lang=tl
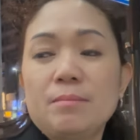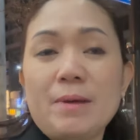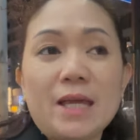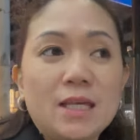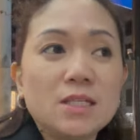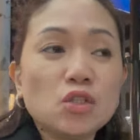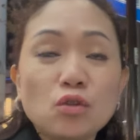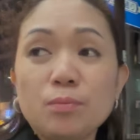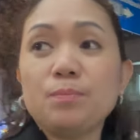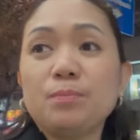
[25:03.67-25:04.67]
May
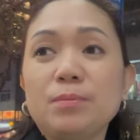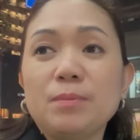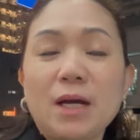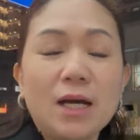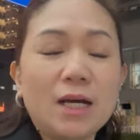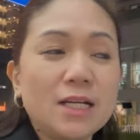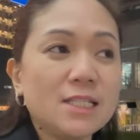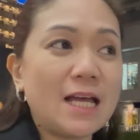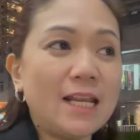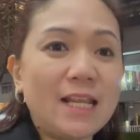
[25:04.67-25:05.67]
soup, uh,
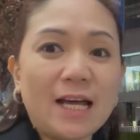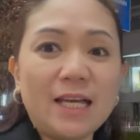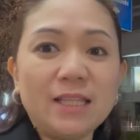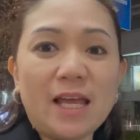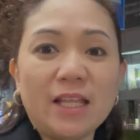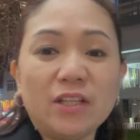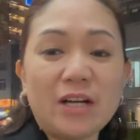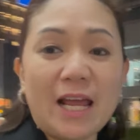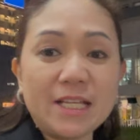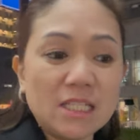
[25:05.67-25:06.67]
salad, and
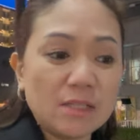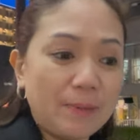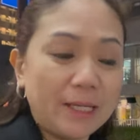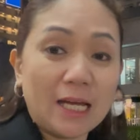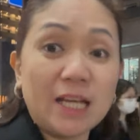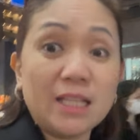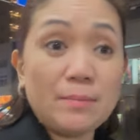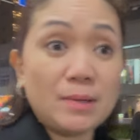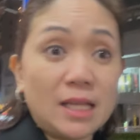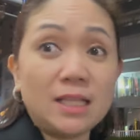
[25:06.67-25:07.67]
rice pa na
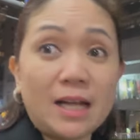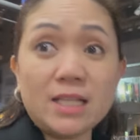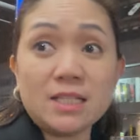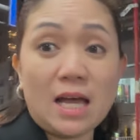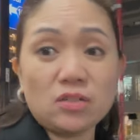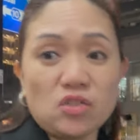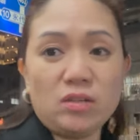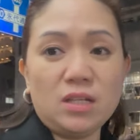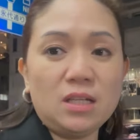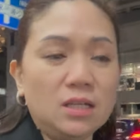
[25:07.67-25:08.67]
unlimited rice
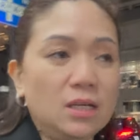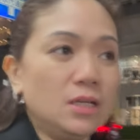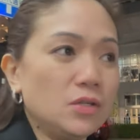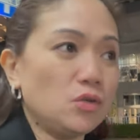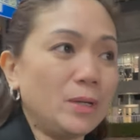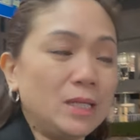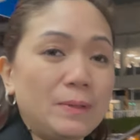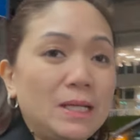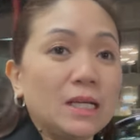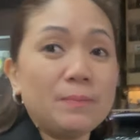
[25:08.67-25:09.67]
actually. So, pwede
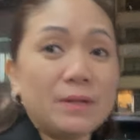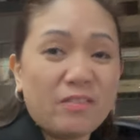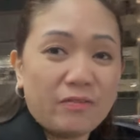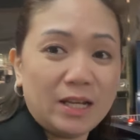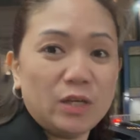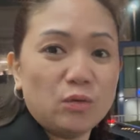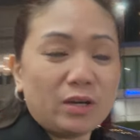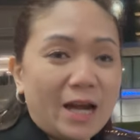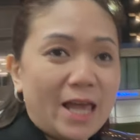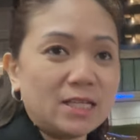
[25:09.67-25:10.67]
palang ipa-refill yung
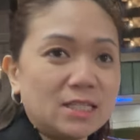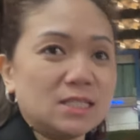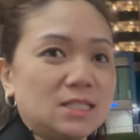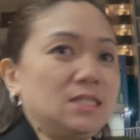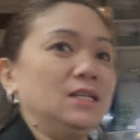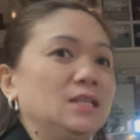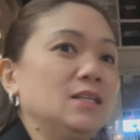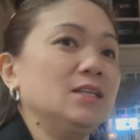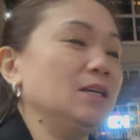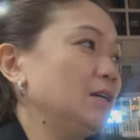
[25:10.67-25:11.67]
rice.
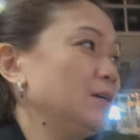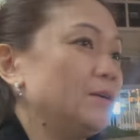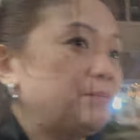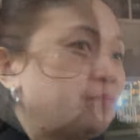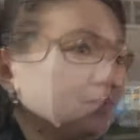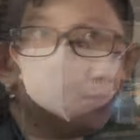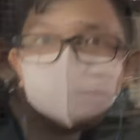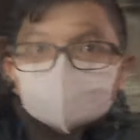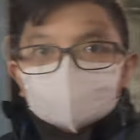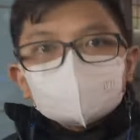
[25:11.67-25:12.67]
Hi,
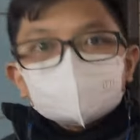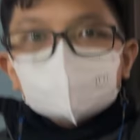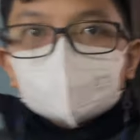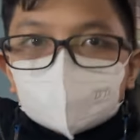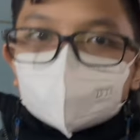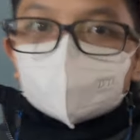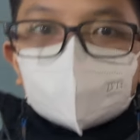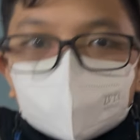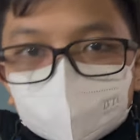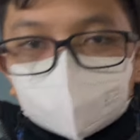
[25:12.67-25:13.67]
birthday boy. How was
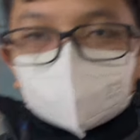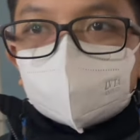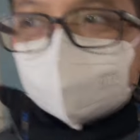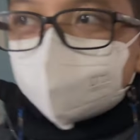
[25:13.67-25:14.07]
your steak?